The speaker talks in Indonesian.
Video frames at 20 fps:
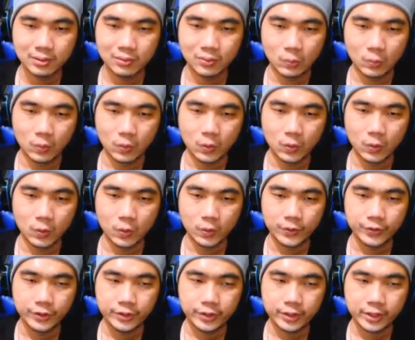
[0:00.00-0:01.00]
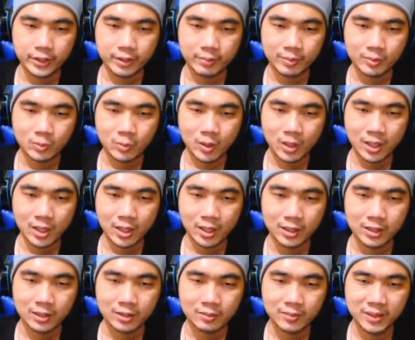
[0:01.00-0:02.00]
wow ini kayak petualangan
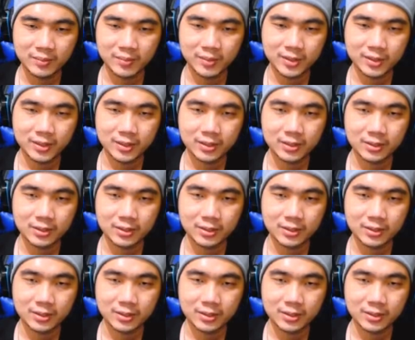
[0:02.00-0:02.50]
ya teman-teman ya